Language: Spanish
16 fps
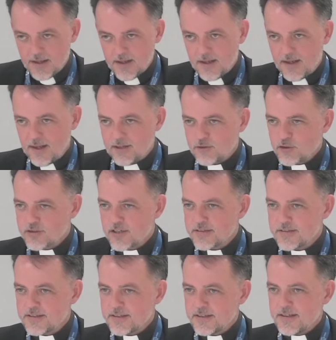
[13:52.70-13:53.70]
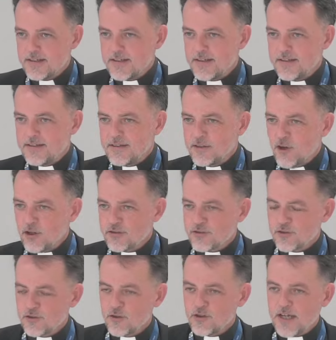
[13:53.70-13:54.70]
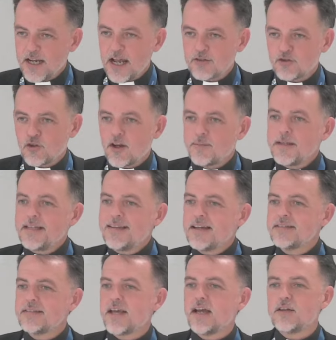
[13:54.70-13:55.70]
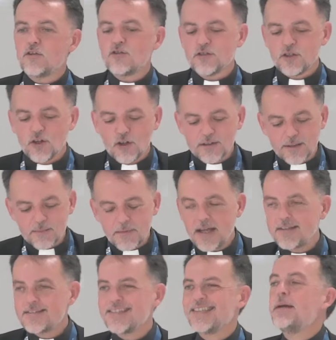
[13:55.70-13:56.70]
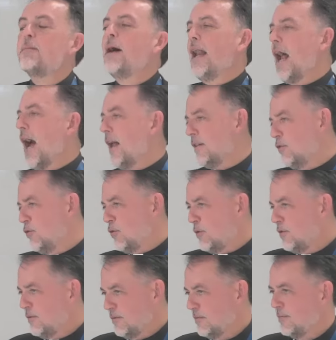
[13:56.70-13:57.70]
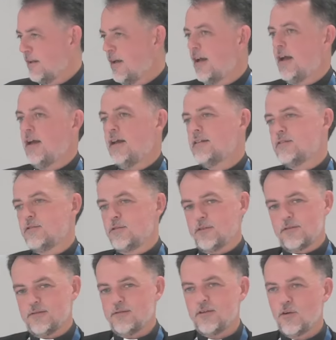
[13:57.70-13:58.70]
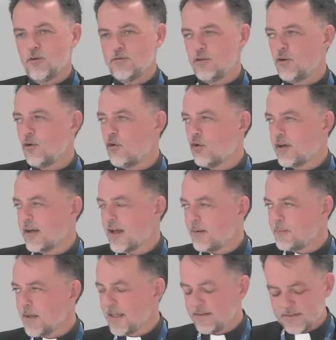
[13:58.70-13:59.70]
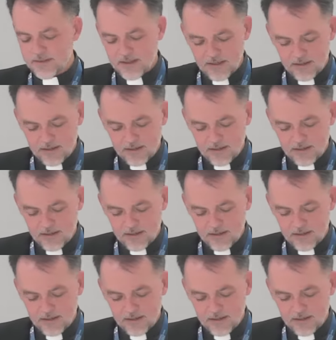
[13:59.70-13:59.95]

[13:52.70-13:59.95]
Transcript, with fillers: Entonces, Dios no crea solamente haciendo, sino también separando. ¿eh? Esto, filológicamente,